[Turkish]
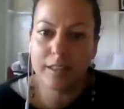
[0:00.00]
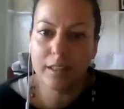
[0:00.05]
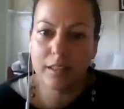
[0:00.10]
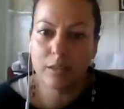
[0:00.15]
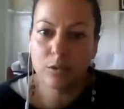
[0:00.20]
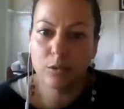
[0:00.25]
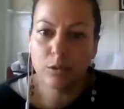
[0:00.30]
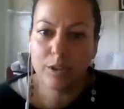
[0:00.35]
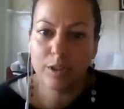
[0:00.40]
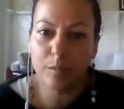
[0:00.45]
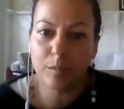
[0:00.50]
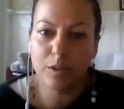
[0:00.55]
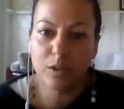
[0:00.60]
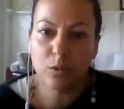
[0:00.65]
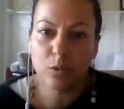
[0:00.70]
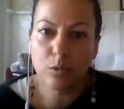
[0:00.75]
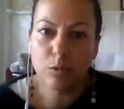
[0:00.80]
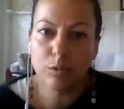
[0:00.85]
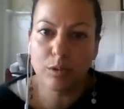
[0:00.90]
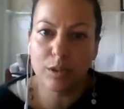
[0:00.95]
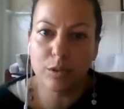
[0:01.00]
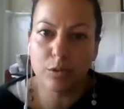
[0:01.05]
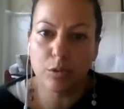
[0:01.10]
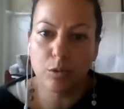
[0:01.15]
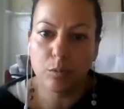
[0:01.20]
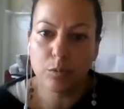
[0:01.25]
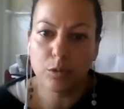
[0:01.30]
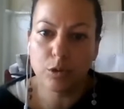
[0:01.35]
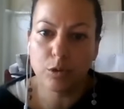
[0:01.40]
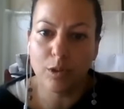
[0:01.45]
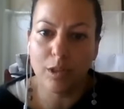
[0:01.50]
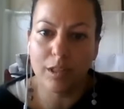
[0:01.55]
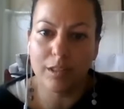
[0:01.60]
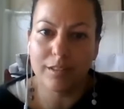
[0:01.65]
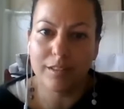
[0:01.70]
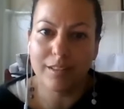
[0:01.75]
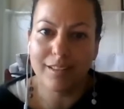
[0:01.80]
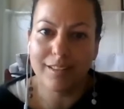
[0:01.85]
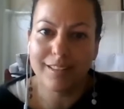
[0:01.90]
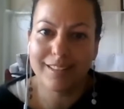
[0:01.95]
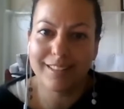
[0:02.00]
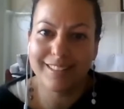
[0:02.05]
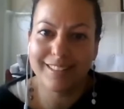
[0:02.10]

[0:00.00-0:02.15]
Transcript: nedir? Ülkemizde uygulanıyor mu şu anda?